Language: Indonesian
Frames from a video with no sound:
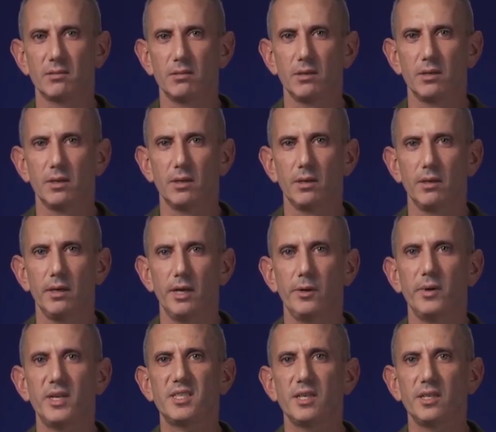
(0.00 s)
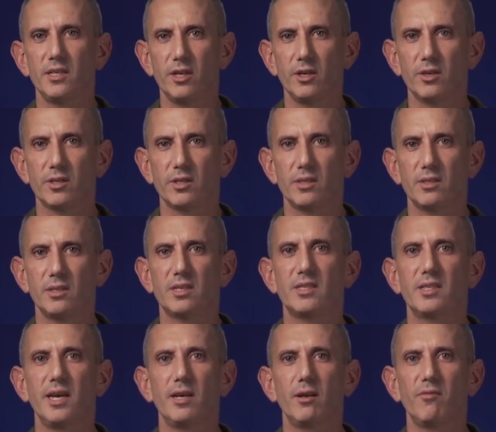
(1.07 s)
Serangan Israel menewaskan
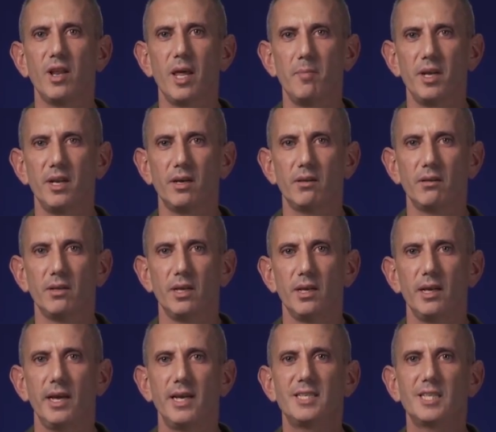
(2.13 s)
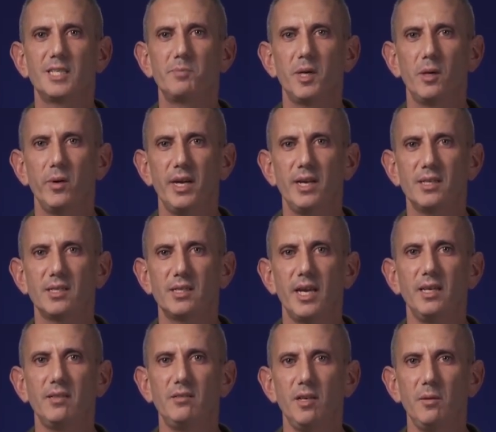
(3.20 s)
18 orang dan melukai sebanyak 60 lainnya.